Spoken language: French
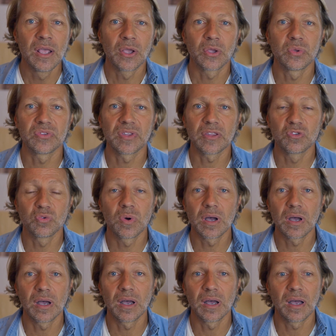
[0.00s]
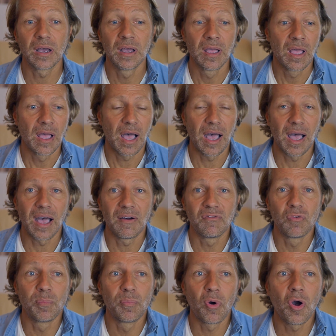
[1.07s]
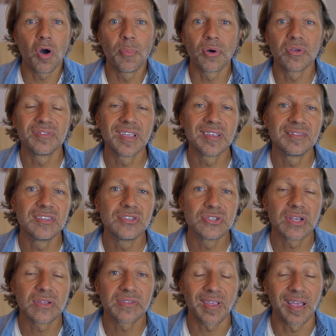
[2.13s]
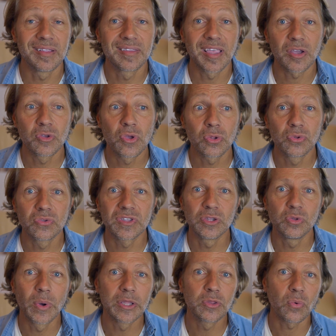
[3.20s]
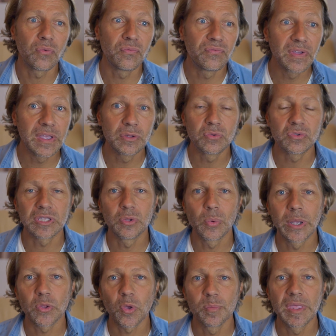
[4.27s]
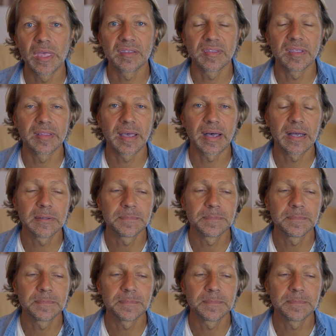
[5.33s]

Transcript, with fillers: que ça soit à vos propres exigences intérieures de ce qui doit être fait, de ce qui doit être bien, etc.